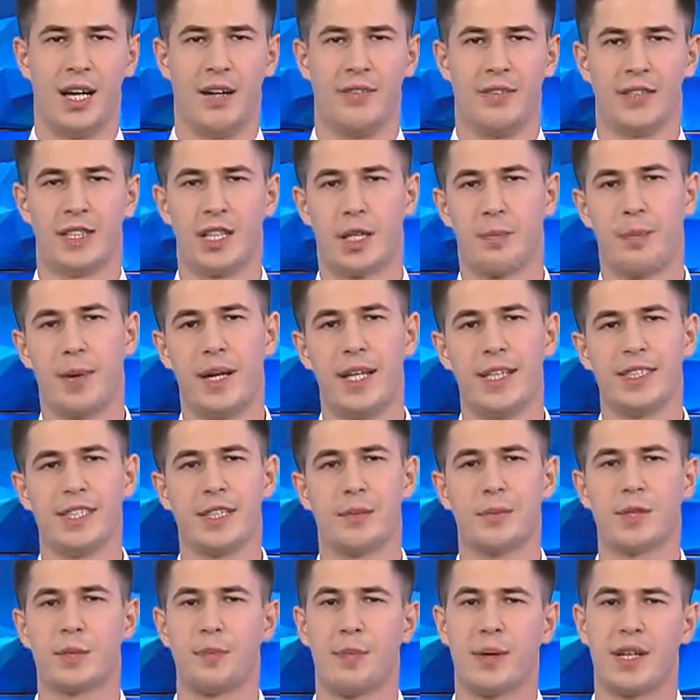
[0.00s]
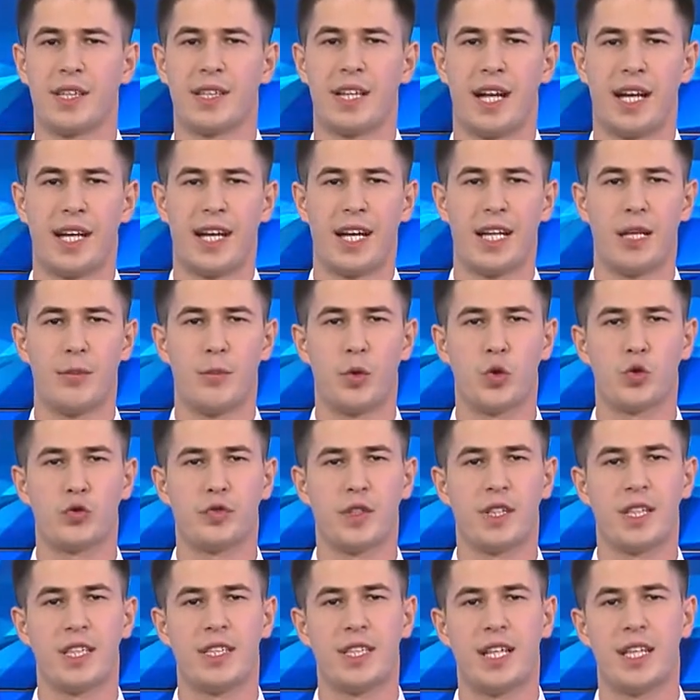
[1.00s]
А ватерполистам «Спартака» на
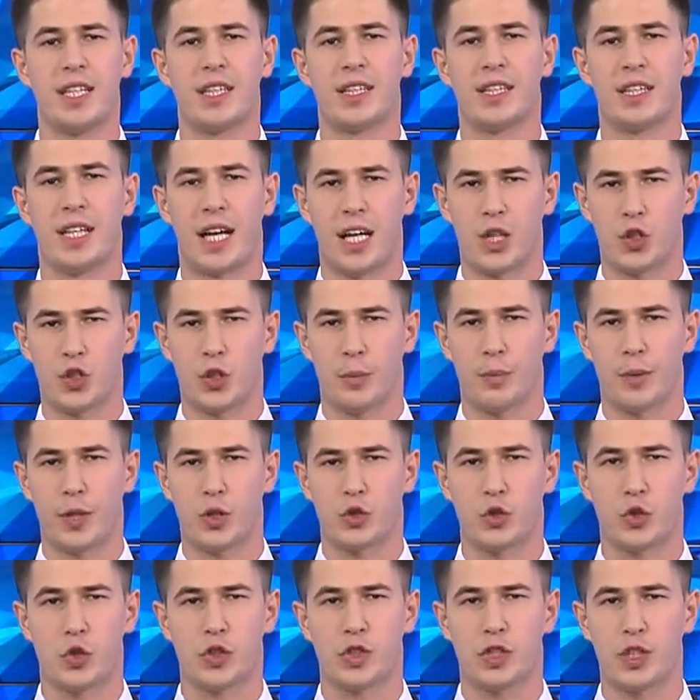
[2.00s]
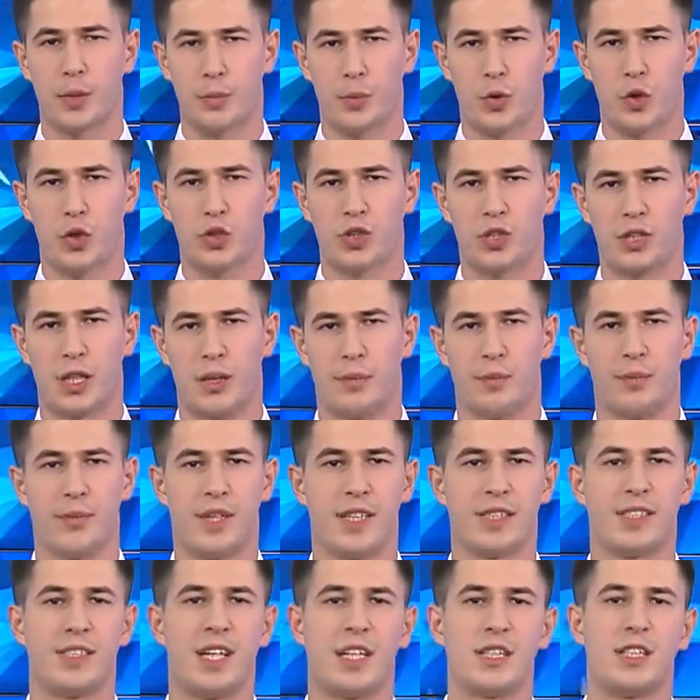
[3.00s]
минувшей неделе также пришлось непросто.
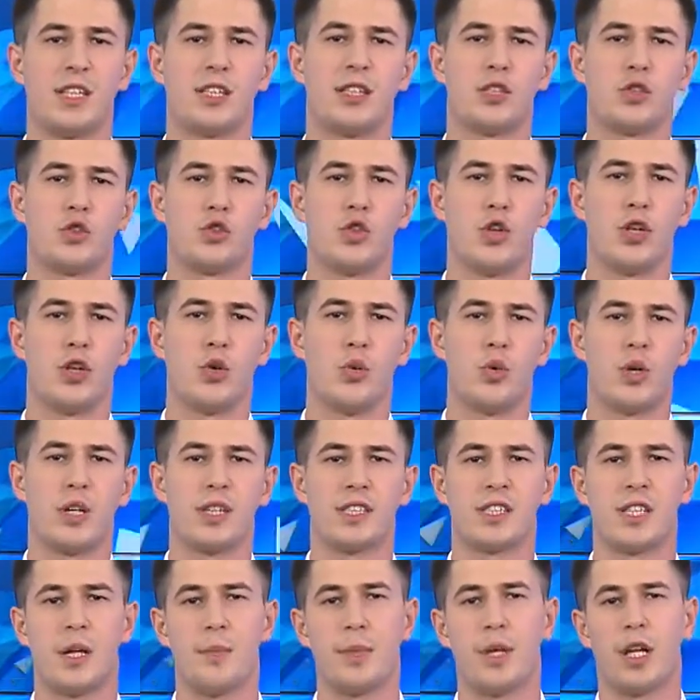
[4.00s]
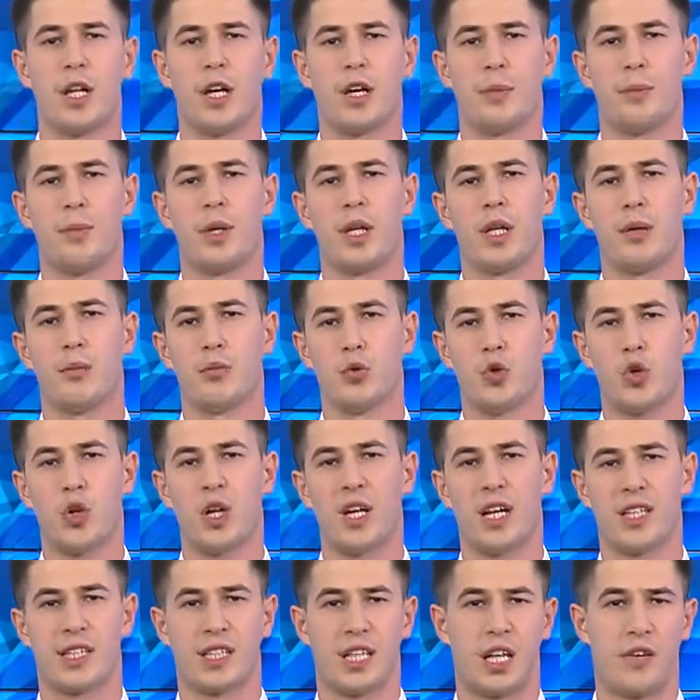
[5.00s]
На старте сезона у краснобелых было
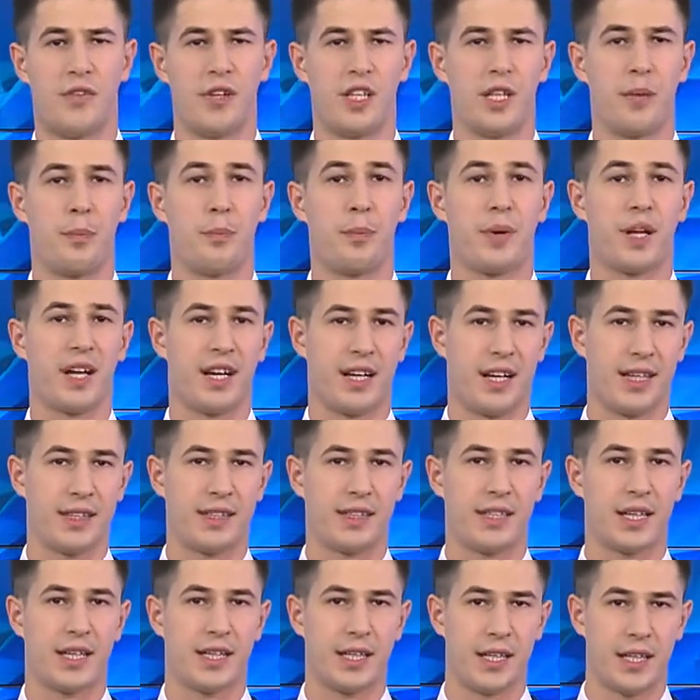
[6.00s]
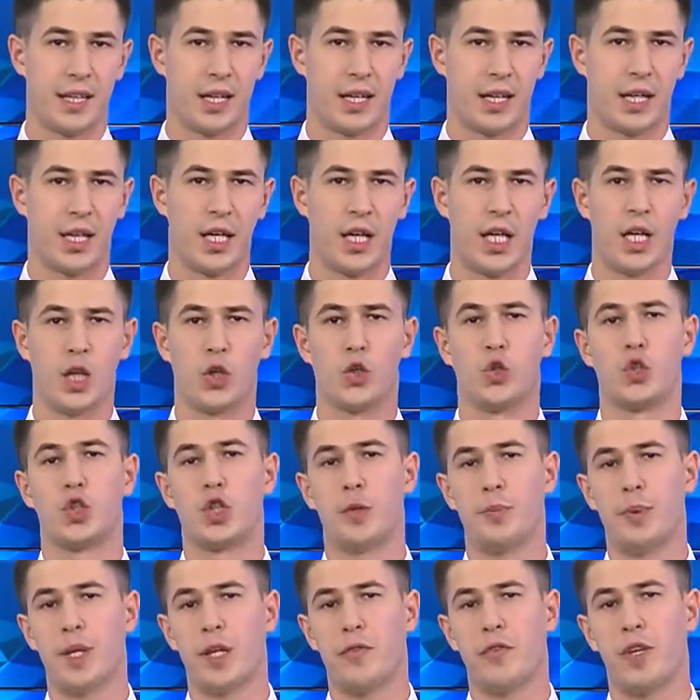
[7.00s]
много откровенно проходных игр. Но
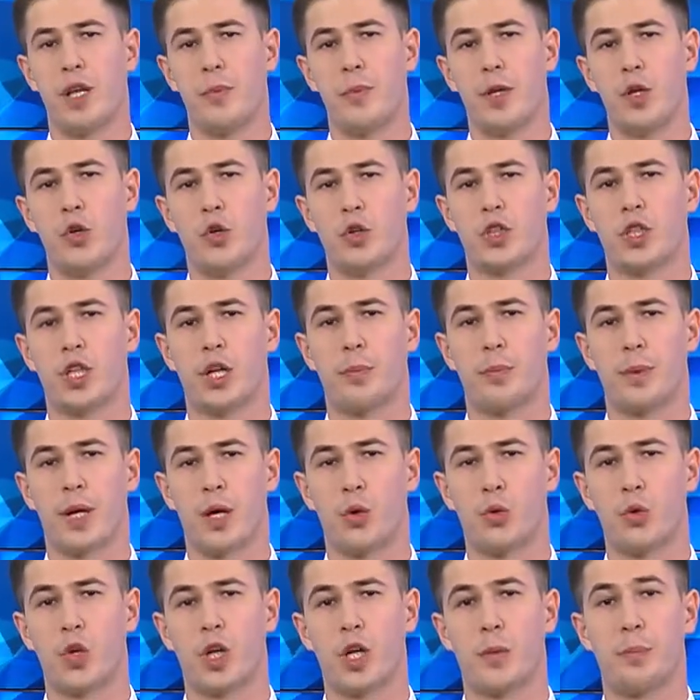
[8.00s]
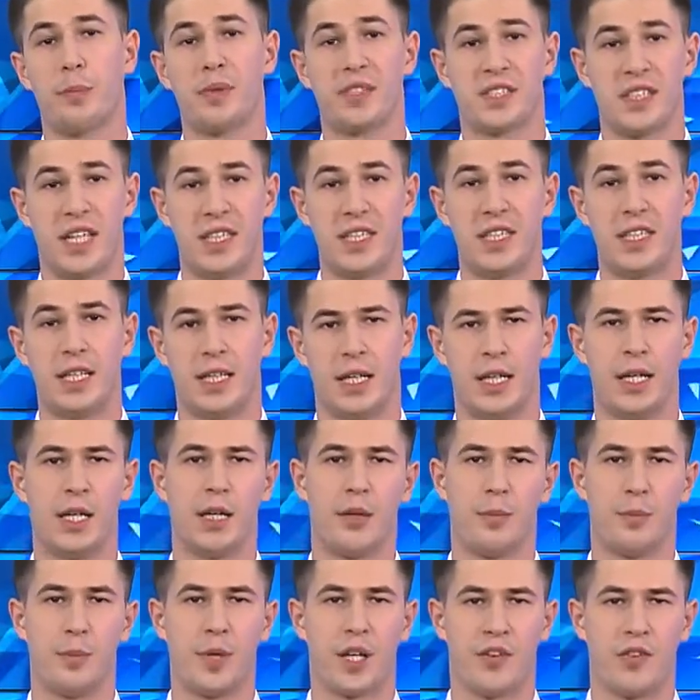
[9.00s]
теперь время легких прогулок позади.
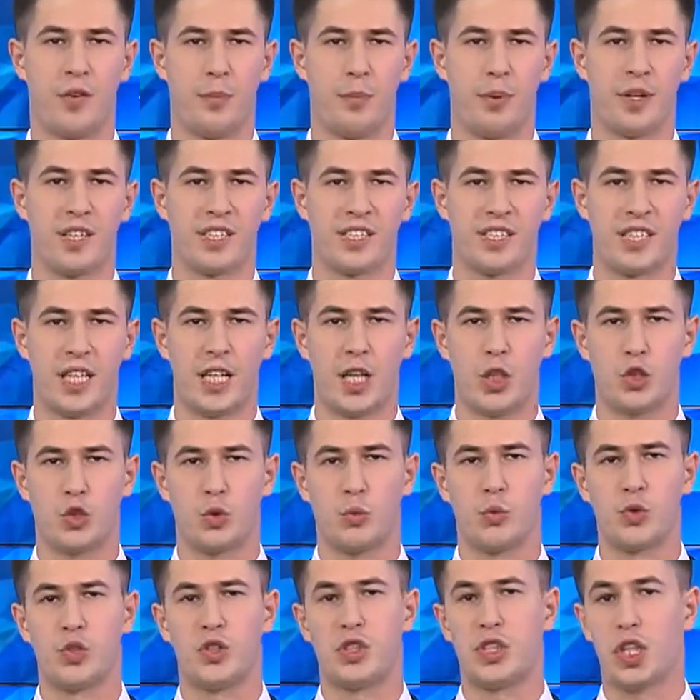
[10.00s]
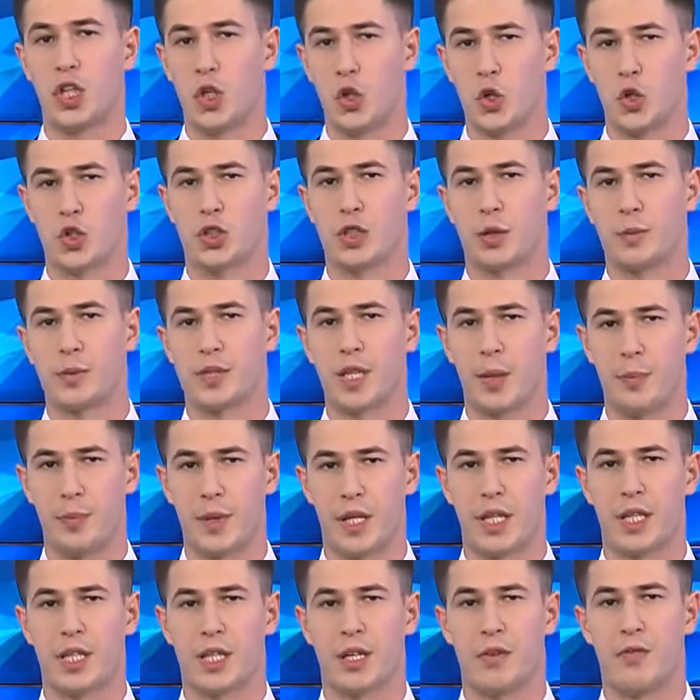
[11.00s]
Первым по-настоящему серьезным
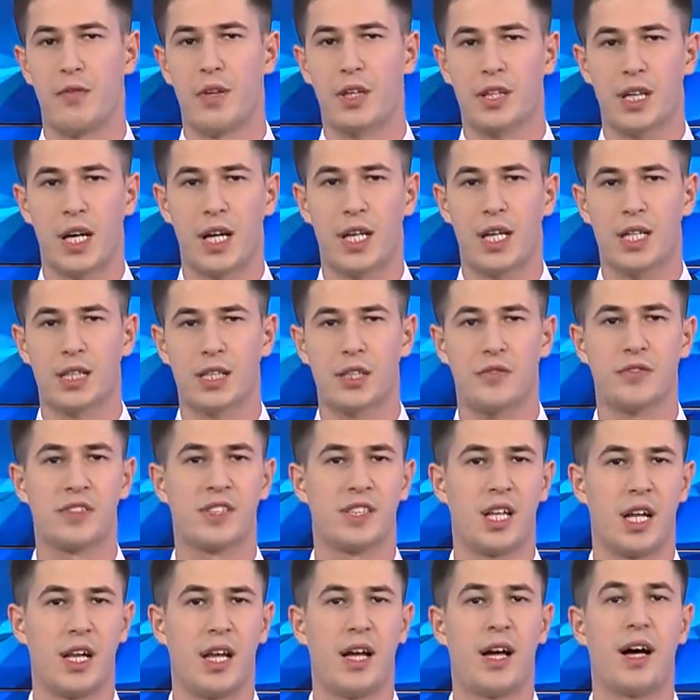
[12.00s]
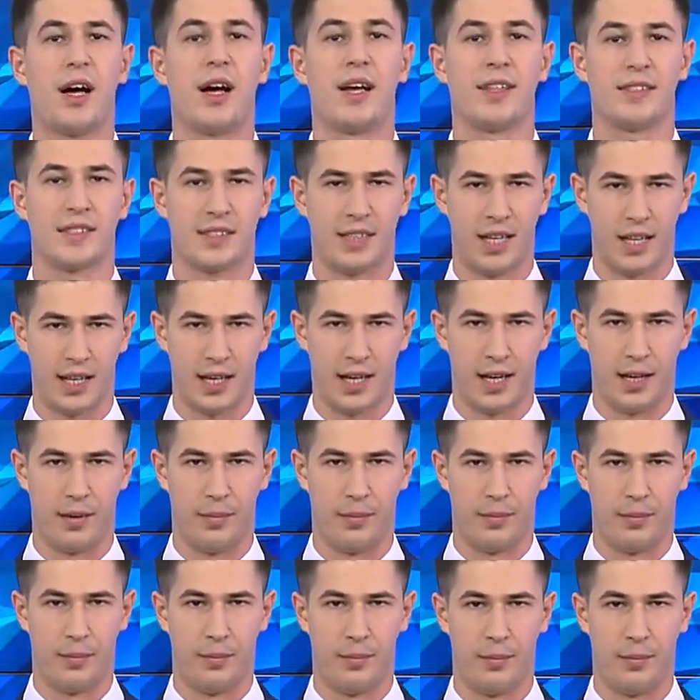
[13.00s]
соперником волгоградцев стала Астана.